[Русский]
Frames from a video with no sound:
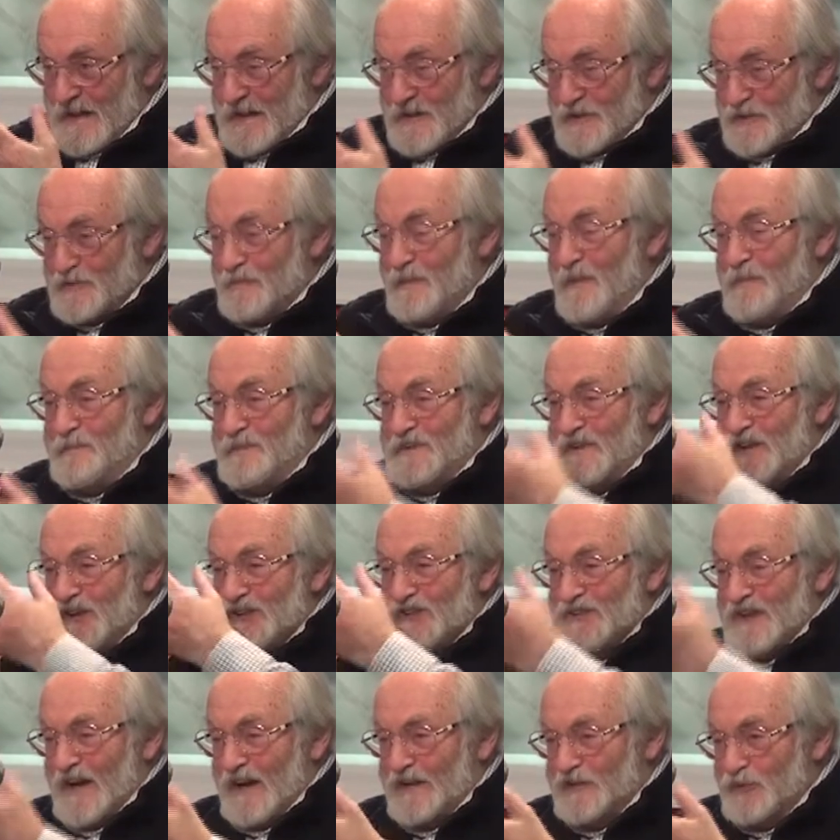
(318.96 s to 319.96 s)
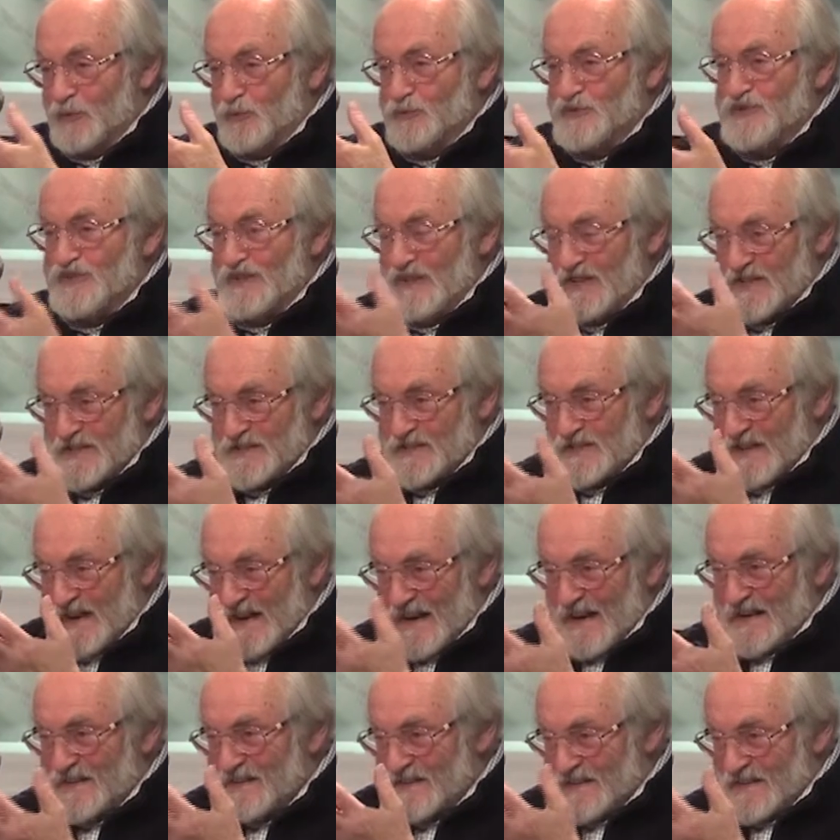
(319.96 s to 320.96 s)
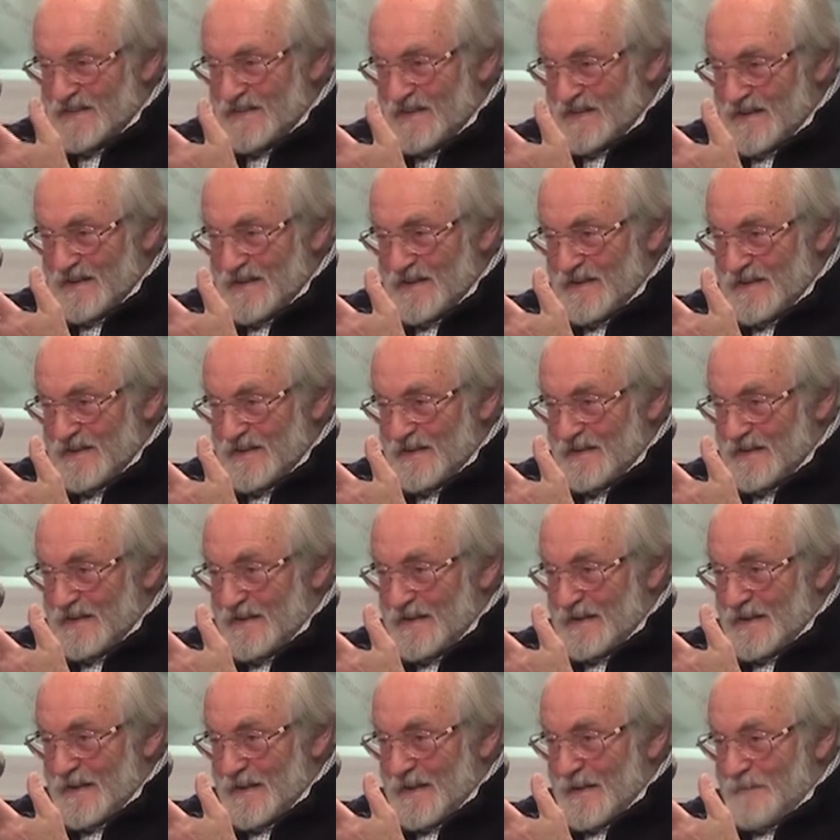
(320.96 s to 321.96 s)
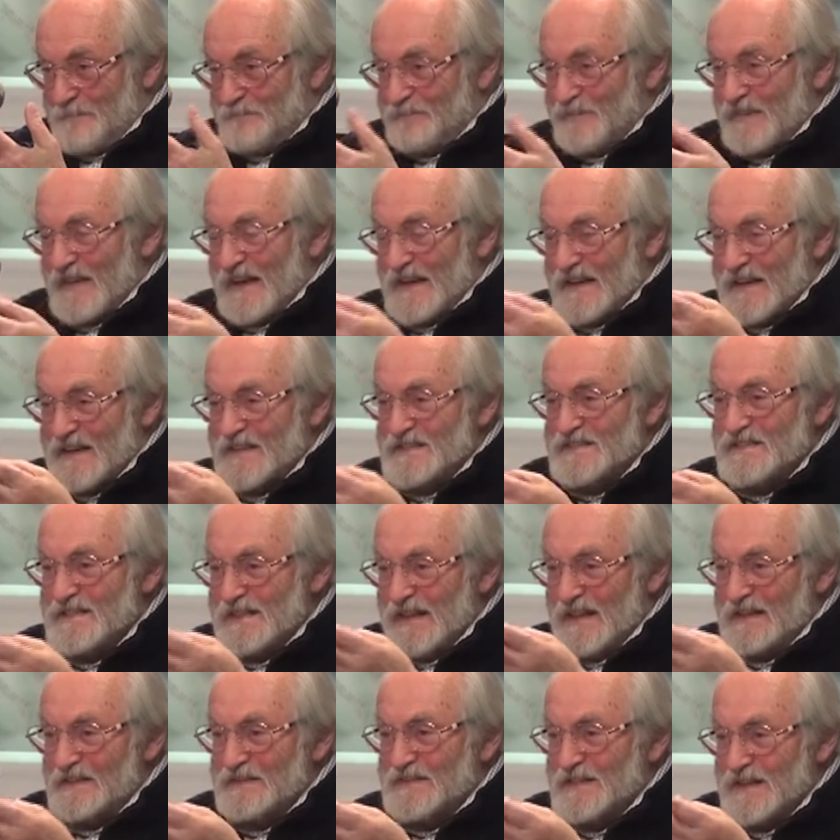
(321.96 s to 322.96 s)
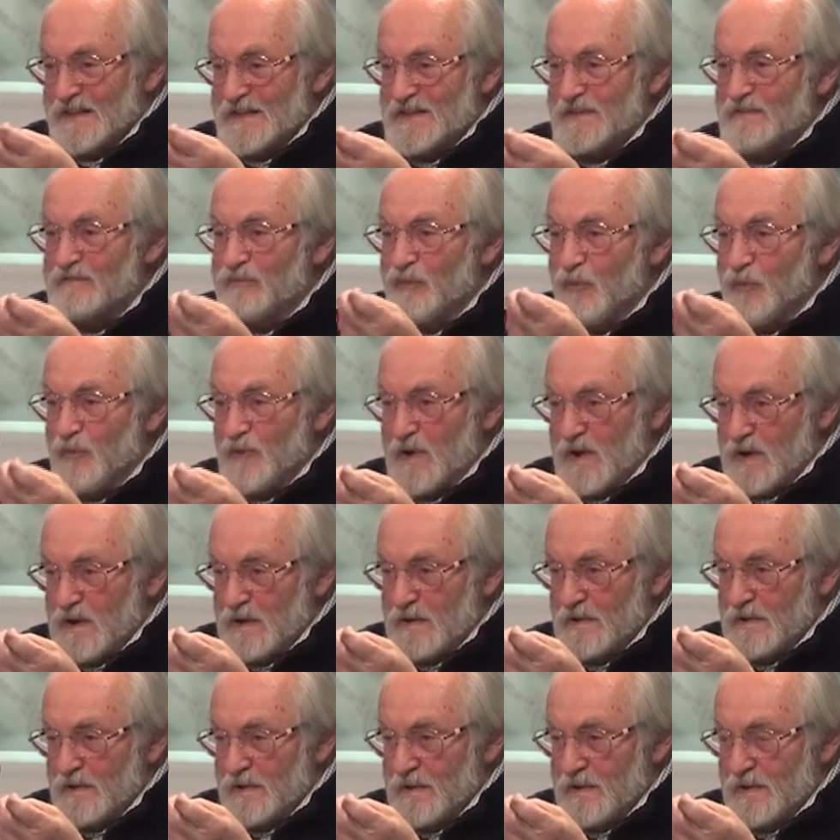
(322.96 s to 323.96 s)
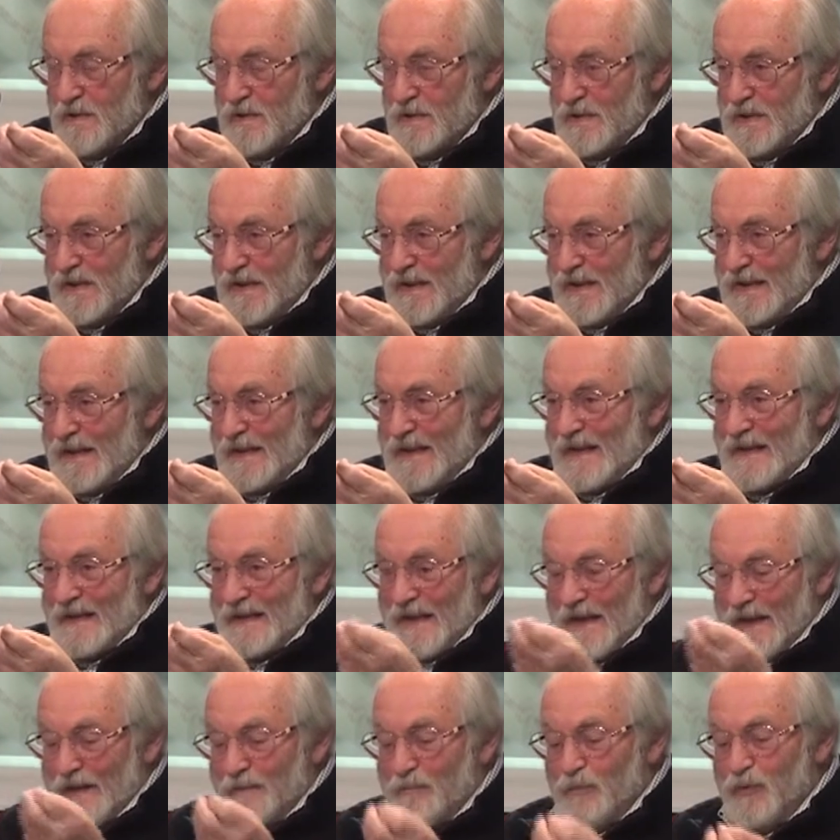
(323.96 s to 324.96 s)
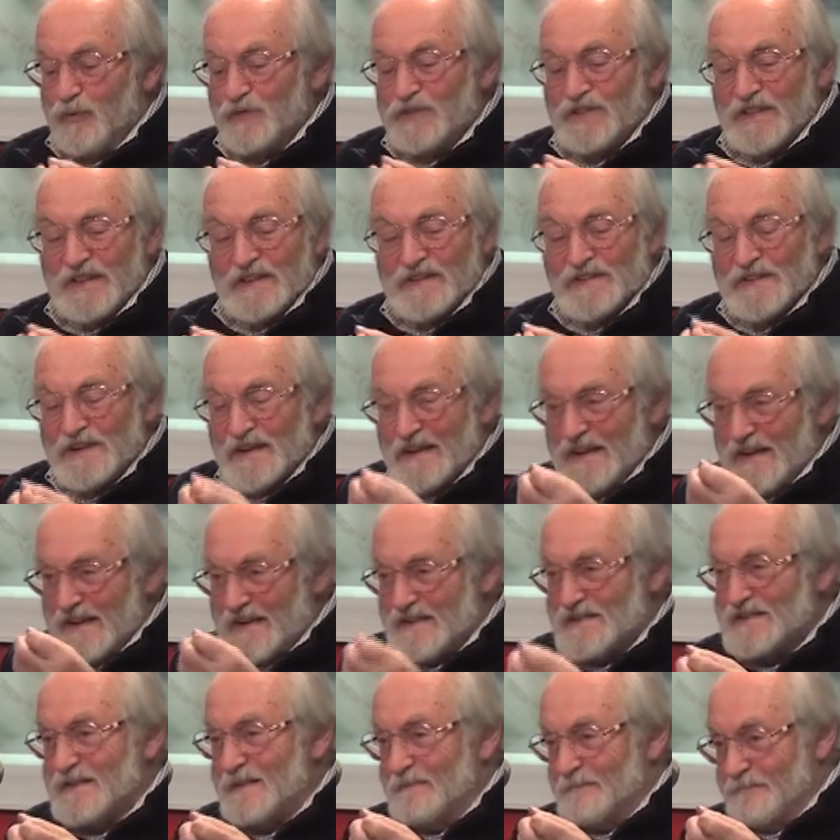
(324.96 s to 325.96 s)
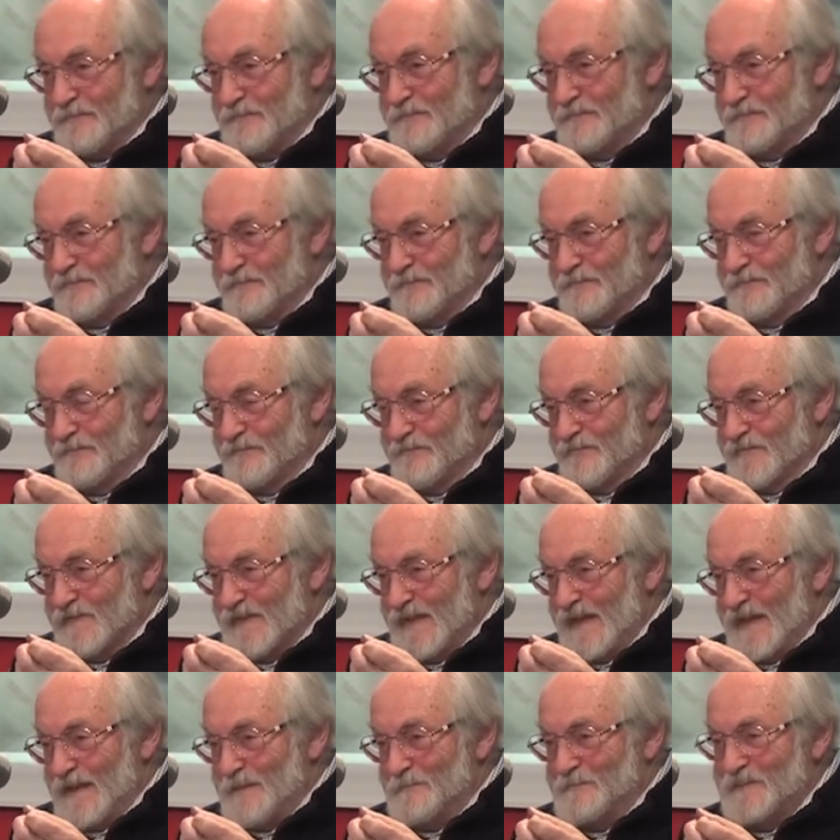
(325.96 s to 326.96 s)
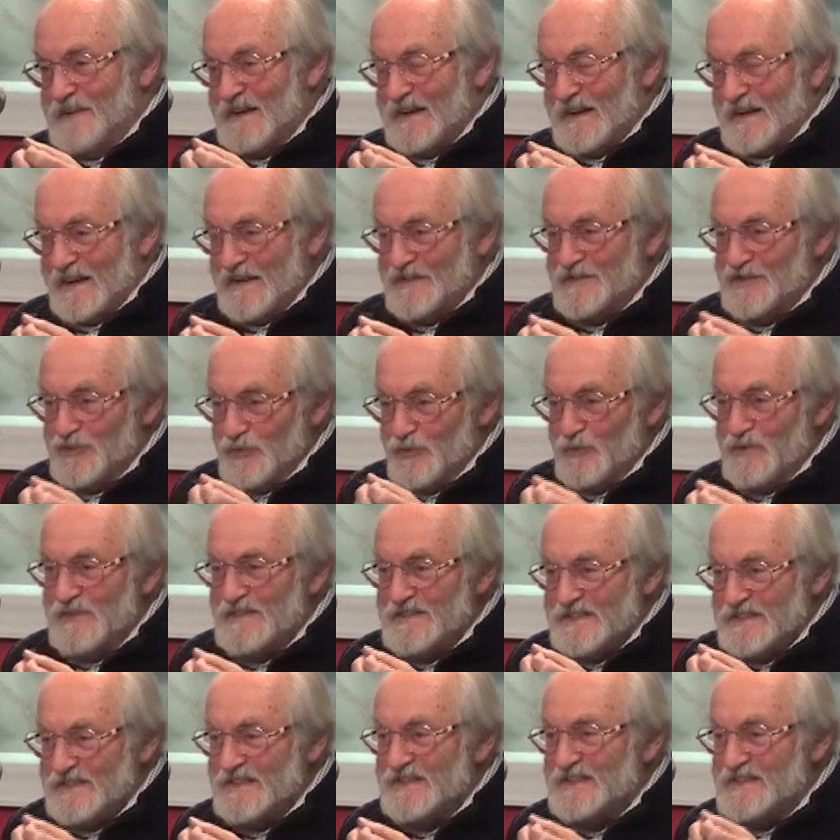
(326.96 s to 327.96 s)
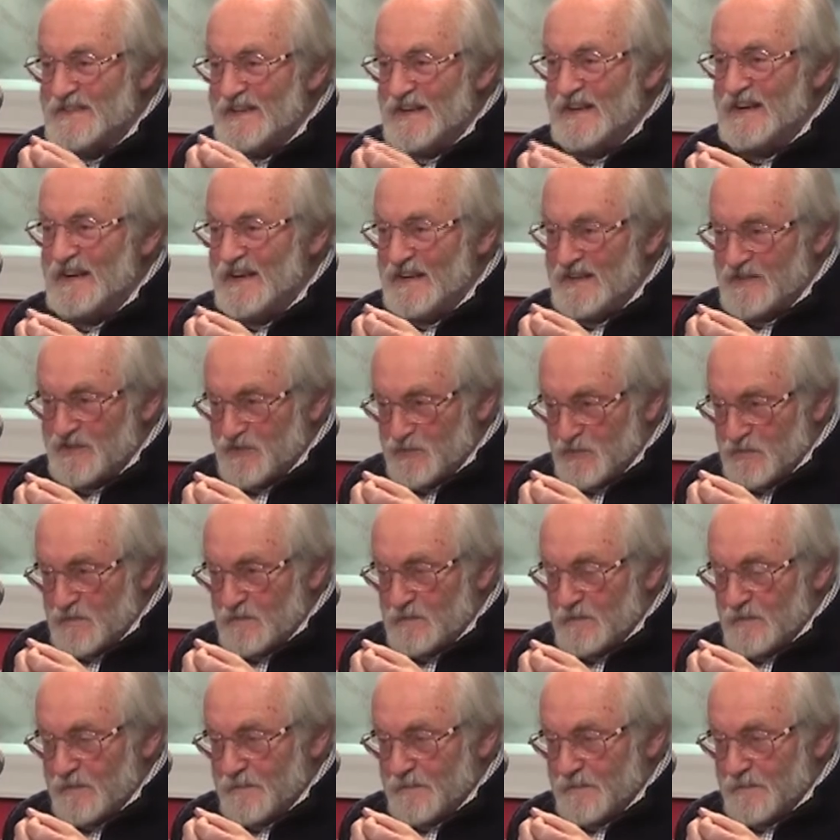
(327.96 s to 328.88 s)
чтобы перешагнуть через рельсы, раздался звук, как будто железом прикоснулись к железу.